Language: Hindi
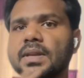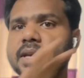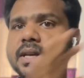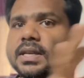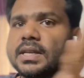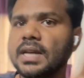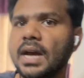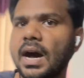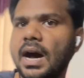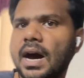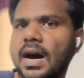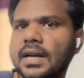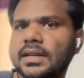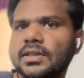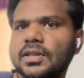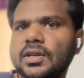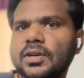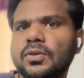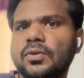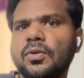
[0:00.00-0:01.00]
क्या
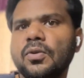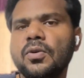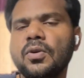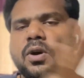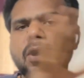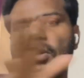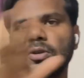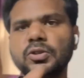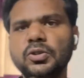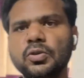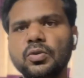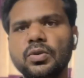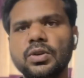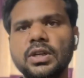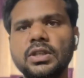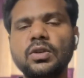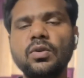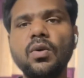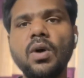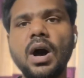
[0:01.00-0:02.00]
हार्दिक को और सूर्या
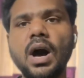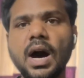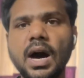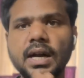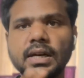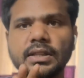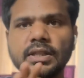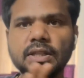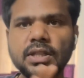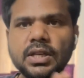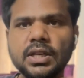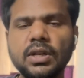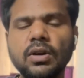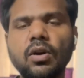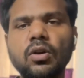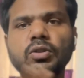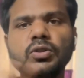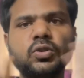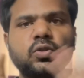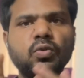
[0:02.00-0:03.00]
देखो हार्दिक
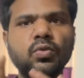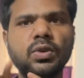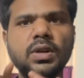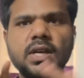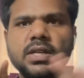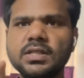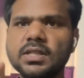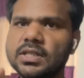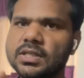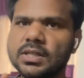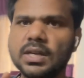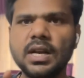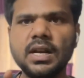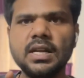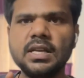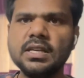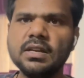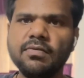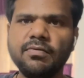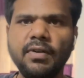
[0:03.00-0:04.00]
और सूर्या से चल
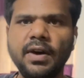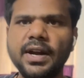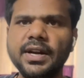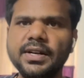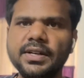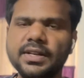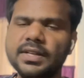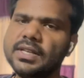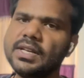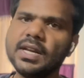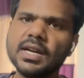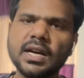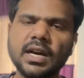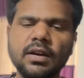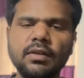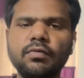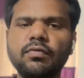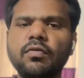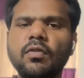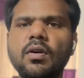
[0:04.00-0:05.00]
रही है फाइट ये
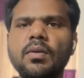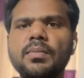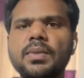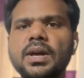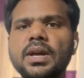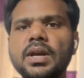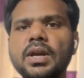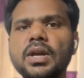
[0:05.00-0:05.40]
कंफर्म है